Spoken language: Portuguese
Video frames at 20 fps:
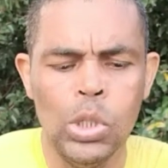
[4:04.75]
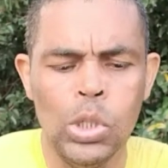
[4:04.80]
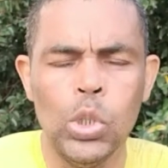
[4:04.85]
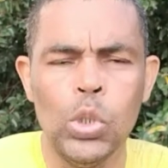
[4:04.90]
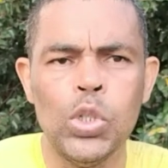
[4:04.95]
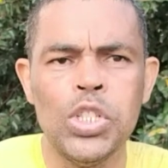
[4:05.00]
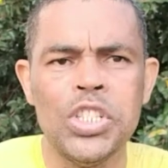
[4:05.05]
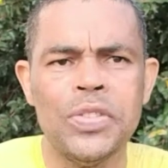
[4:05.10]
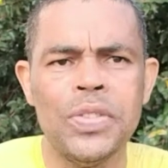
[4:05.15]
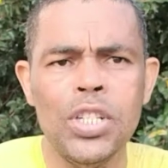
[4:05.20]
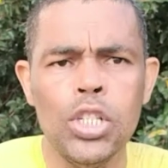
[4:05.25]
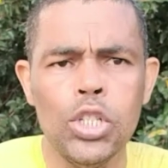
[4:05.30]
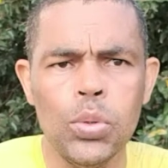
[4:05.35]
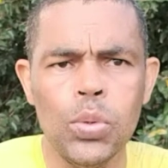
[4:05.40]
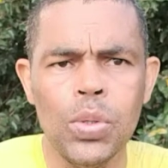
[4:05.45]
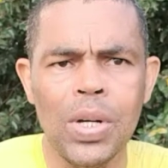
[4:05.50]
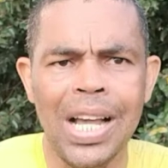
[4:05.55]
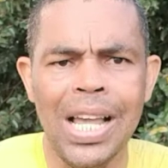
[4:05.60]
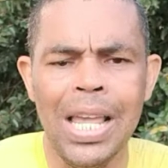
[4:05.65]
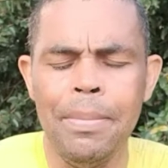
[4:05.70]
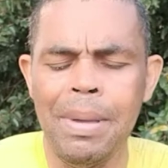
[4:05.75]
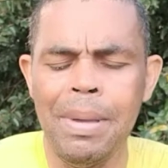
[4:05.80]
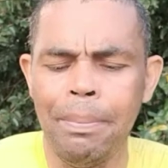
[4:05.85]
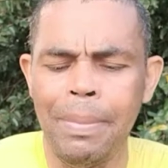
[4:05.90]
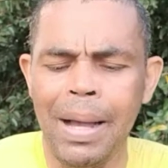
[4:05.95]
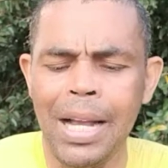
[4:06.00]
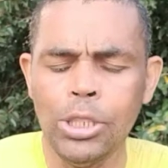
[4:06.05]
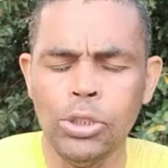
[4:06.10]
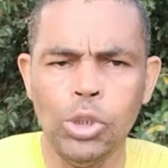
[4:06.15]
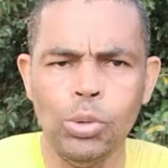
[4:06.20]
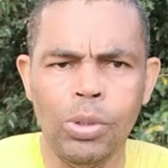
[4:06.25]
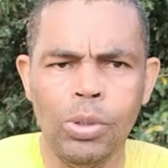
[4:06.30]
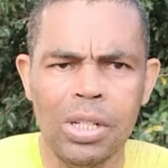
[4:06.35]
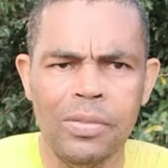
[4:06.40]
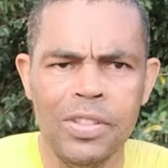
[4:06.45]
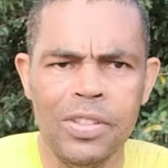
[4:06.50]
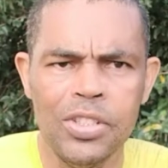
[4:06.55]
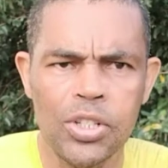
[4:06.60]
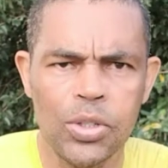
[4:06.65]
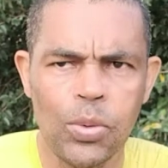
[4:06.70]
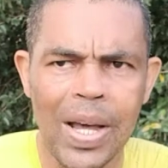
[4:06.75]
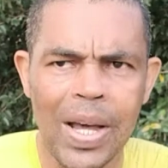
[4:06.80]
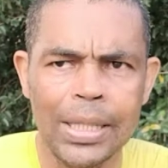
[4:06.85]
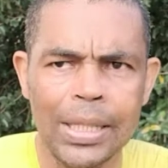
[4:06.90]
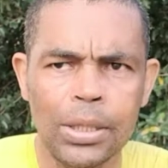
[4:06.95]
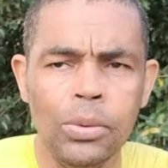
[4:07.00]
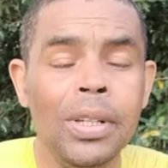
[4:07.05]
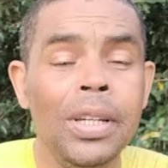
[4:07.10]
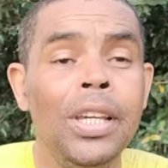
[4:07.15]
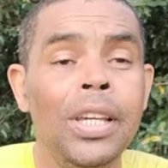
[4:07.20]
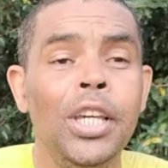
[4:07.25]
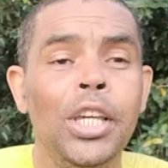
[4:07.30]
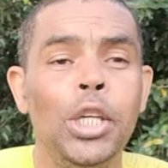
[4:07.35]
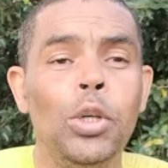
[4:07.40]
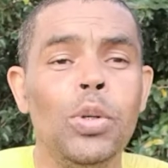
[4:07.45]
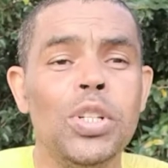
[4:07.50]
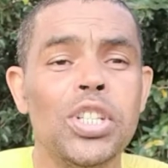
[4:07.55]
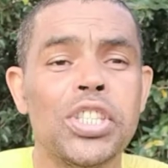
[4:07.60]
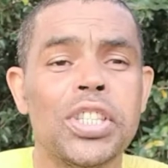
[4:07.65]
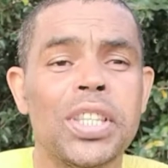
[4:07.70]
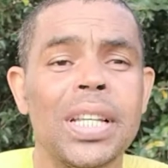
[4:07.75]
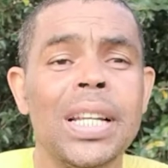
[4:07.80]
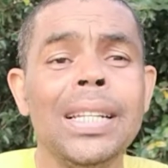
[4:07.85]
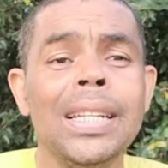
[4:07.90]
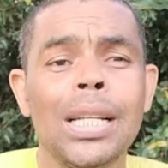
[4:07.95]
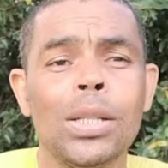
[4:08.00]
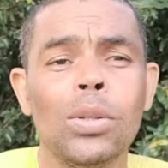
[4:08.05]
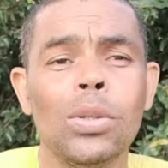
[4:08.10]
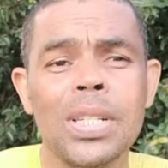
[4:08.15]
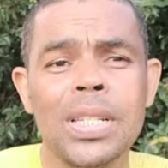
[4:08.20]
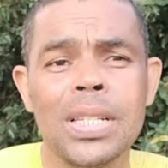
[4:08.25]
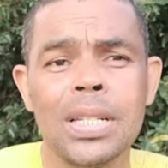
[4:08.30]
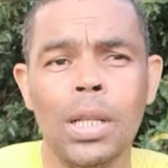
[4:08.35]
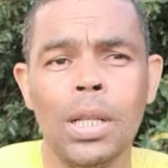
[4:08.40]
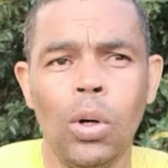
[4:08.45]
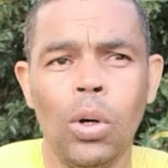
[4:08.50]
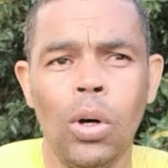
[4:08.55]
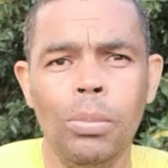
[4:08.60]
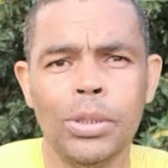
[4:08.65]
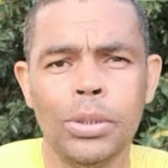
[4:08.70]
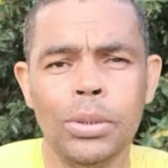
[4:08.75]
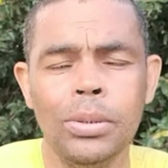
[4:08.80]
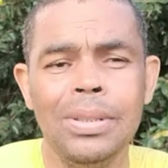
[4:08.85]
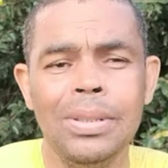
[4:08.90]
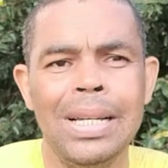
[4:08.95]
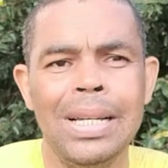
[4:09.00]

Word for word: os 21 km abaixo de 1 hora e 24 e os 32 km